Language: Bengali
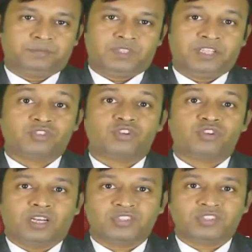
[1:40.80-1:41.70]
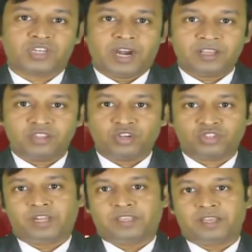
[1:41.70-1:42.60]
আজ সকাল সাড়ে
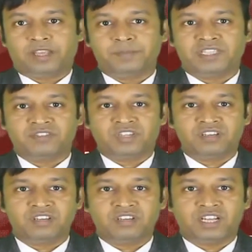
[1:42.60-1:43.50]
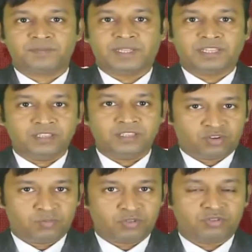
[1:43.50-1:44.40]
দশটায় গাইবান্ধা জেনারেল হাসপাতালে এ
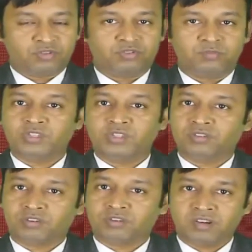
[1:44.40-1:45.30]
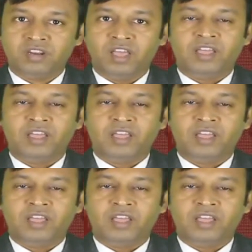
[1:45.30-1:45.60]
কর্মসূচির উদ্বোধন করেন